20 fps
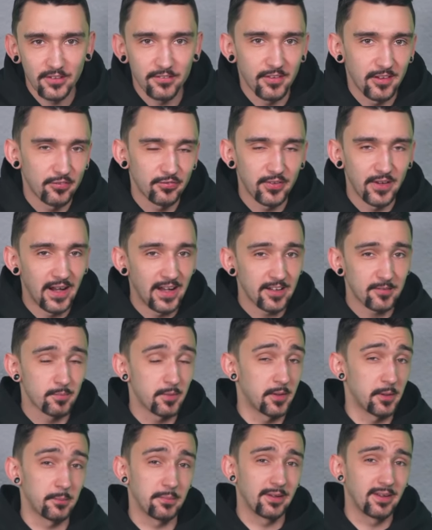das ist ja vielleicht
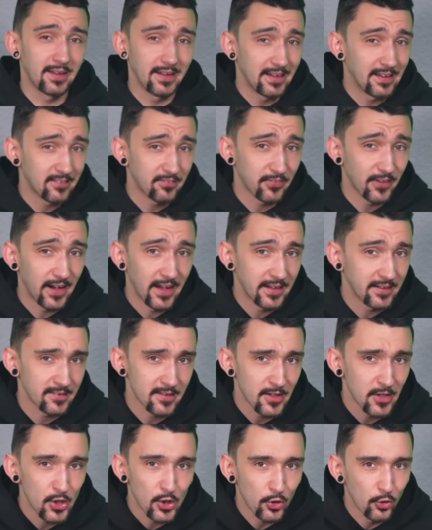mit einem Gerät
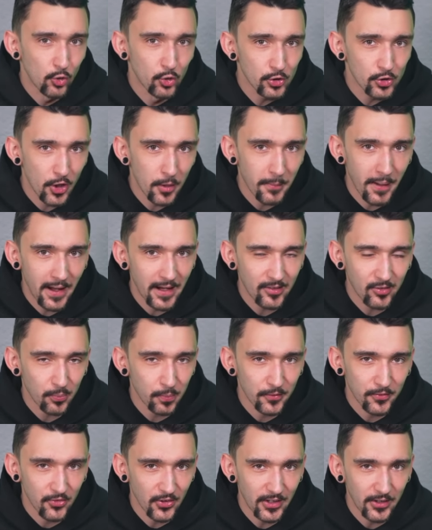vielleicht
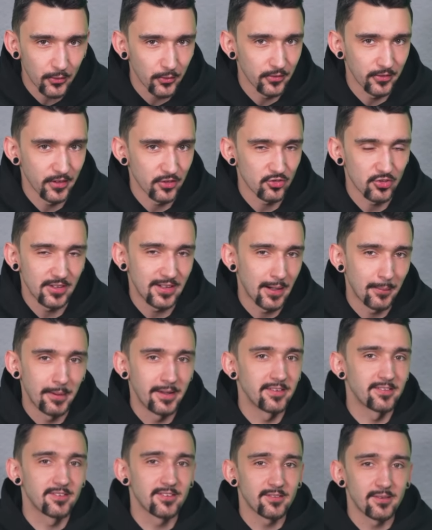0,1% Unterschied,
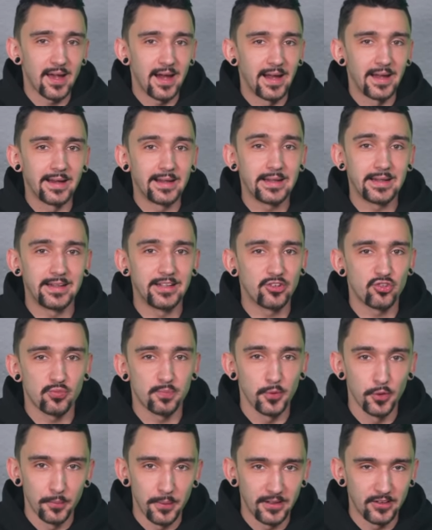aber es ist eigentlich nicht
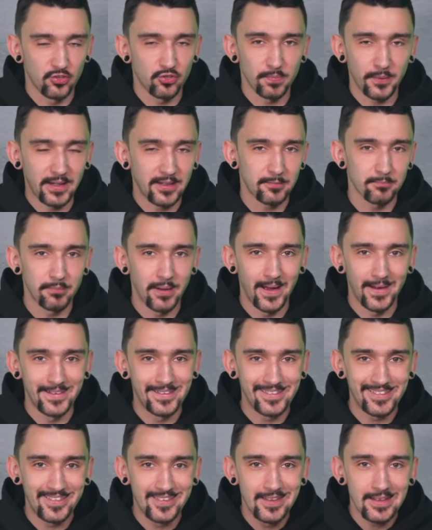spürbar. Die sprechen
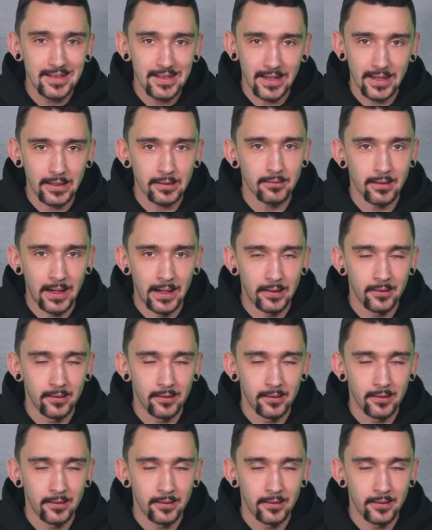beide direkt